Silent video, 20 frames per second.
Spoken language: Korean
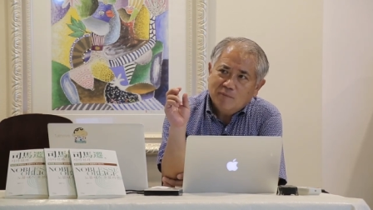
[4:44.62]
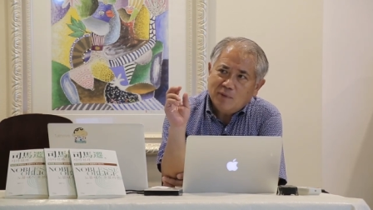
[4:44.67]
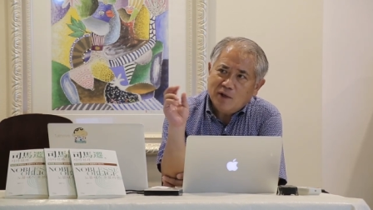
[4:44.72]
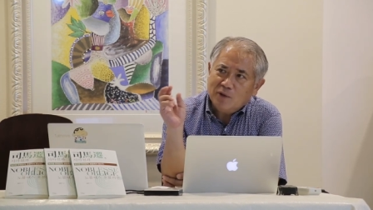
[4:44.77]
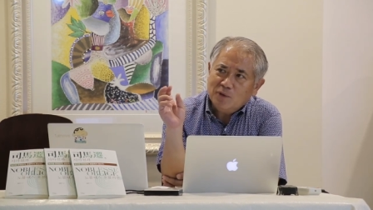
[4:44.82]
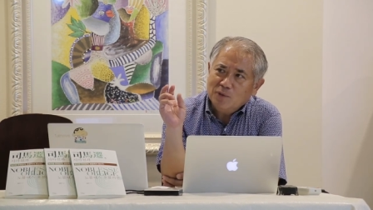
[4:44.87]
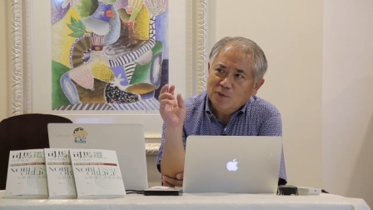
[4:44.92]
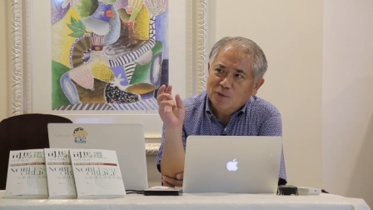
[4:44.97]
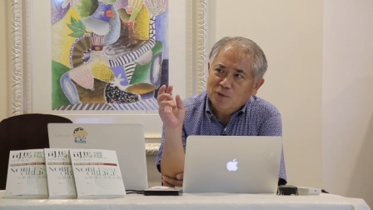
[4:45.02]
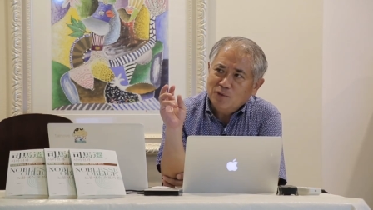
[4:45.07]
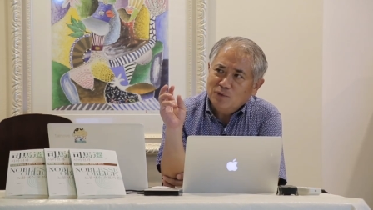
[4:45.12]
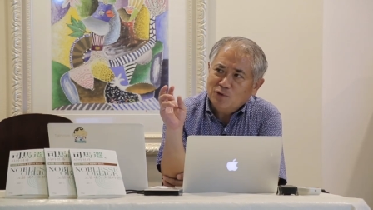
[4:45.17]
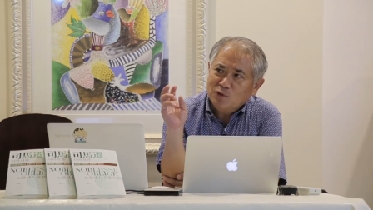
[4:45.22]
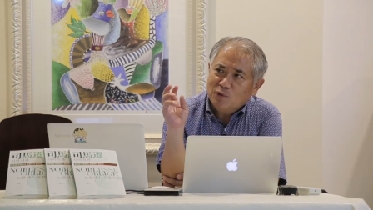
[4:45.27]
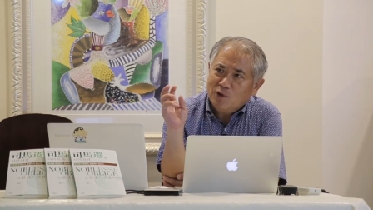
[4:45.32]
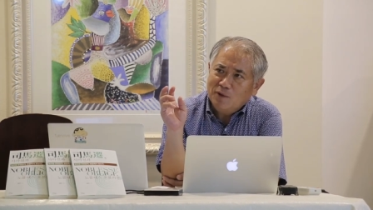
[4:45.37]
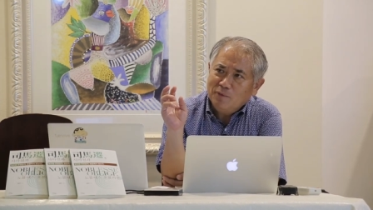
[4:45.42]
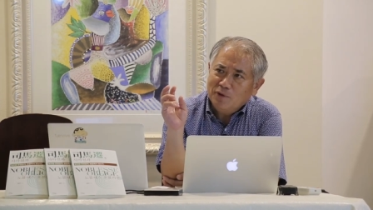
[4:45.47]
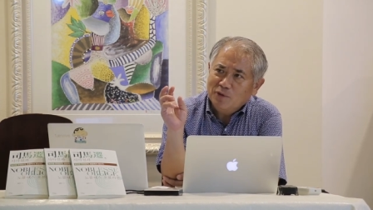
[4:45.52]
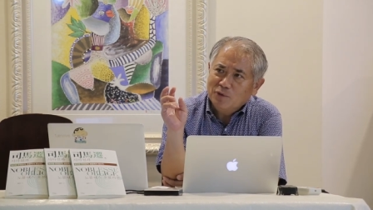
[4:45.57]
바로
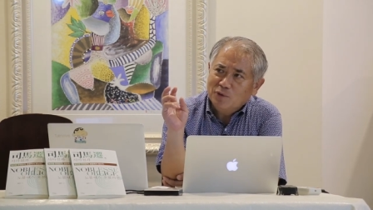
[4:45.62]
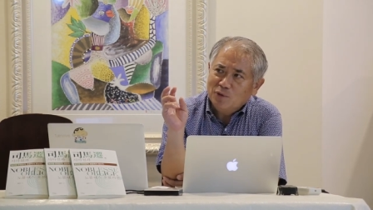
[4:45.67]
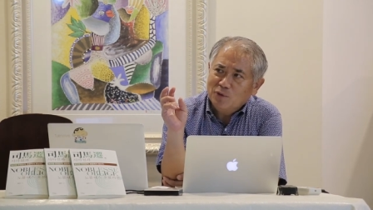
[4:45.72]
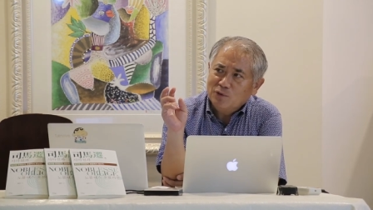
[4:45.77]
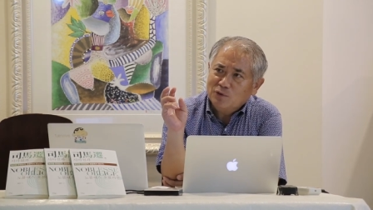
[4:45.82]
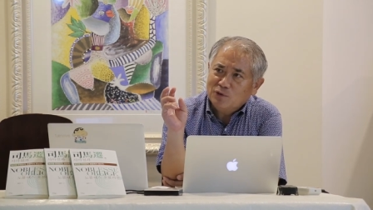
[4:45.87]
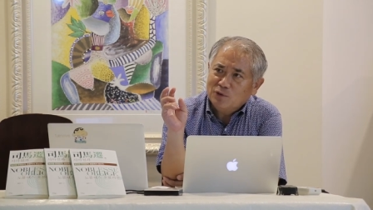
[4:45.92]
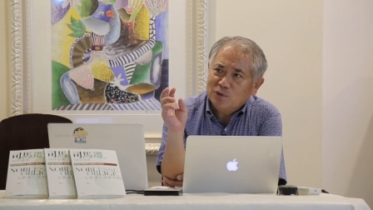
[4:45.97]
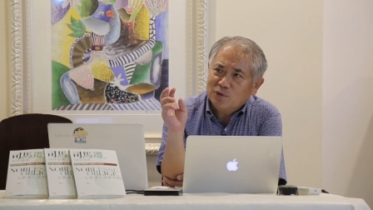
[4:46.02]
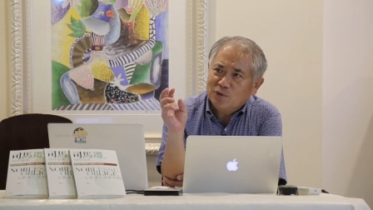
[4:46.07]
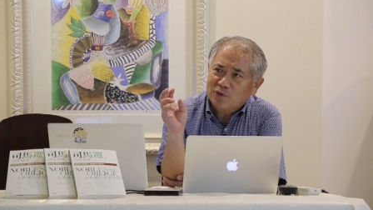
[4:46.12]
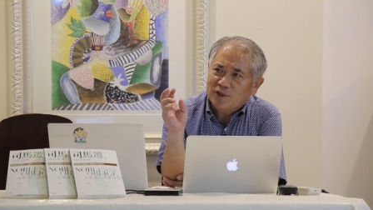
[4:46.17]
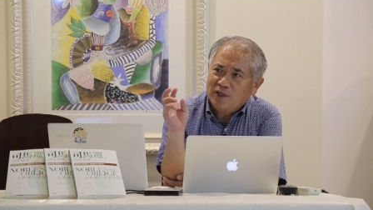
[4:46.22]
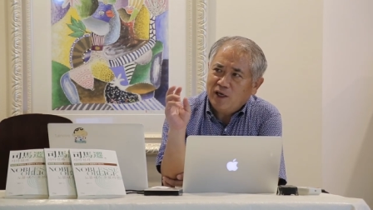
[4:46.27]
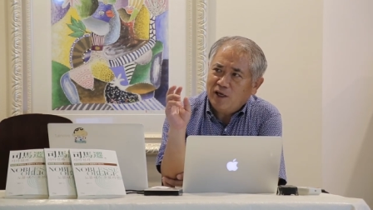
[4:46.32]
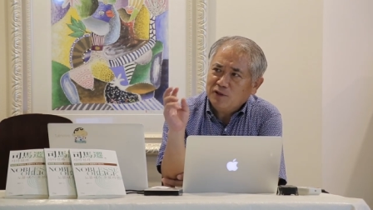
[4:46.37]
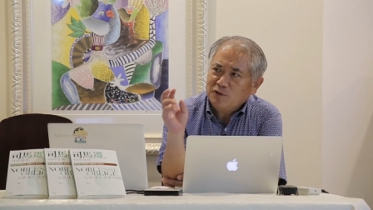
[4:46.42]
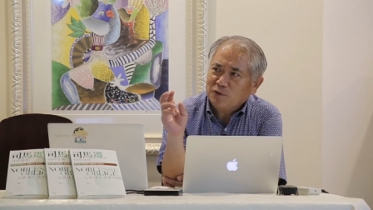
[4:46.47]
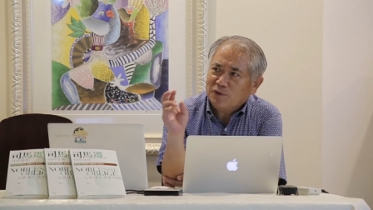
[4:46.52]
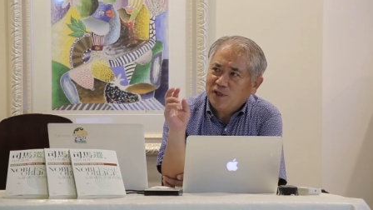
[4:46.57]
오른쪽 화면 오른쪽으로
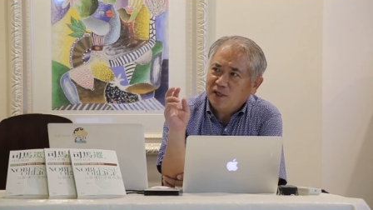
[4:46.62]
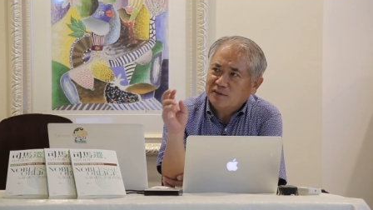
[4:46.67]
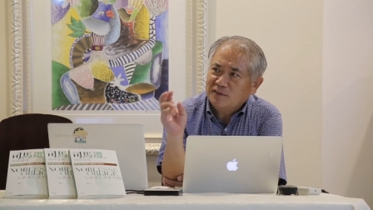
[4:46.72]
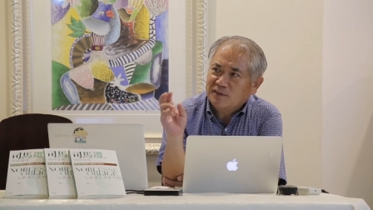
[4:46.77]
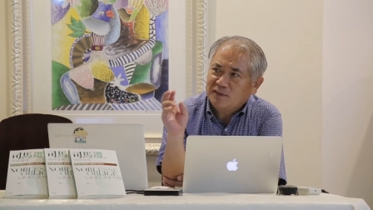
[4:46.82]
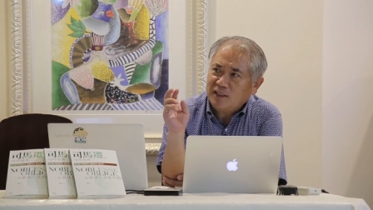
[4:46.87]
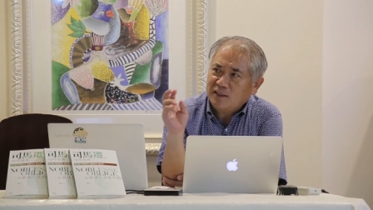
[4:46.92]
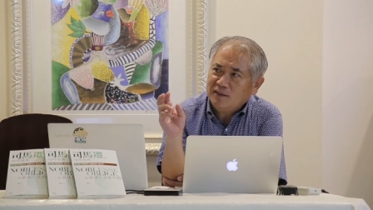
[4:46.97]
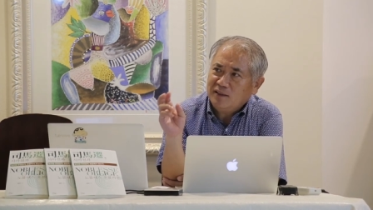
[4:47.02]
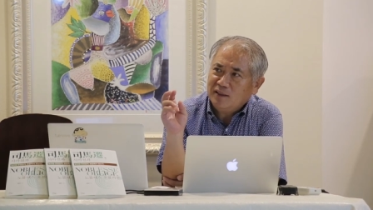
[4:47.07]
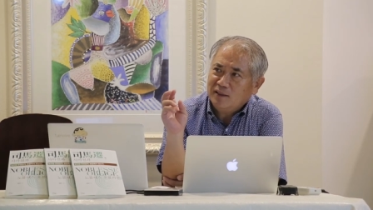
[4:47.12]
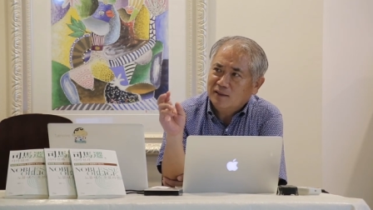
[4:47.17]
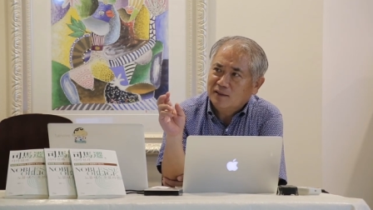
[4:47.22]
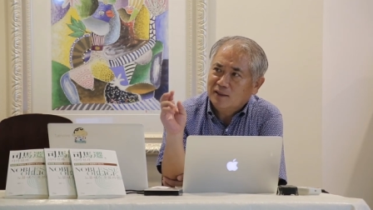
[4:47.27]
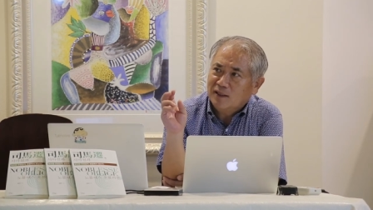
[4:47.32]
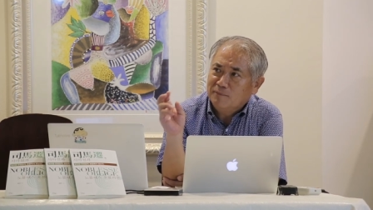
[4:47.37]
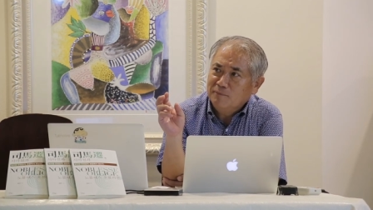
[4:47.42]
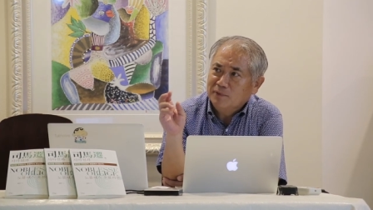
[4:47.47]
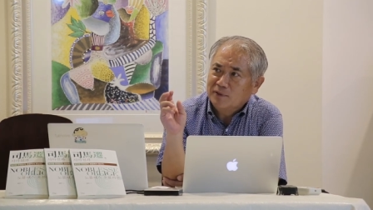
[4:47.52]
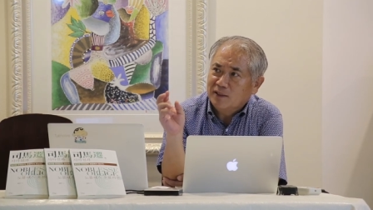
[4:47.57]
계속해서
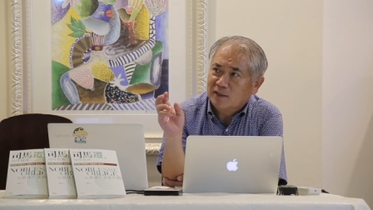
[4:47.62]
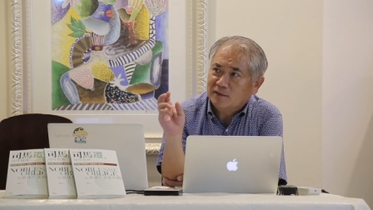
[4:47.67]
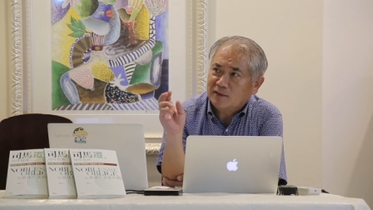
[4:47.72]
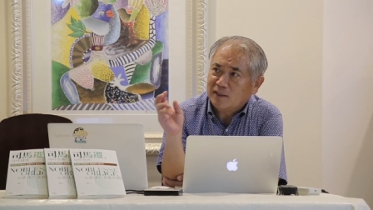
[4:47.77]
채팅을 합니다.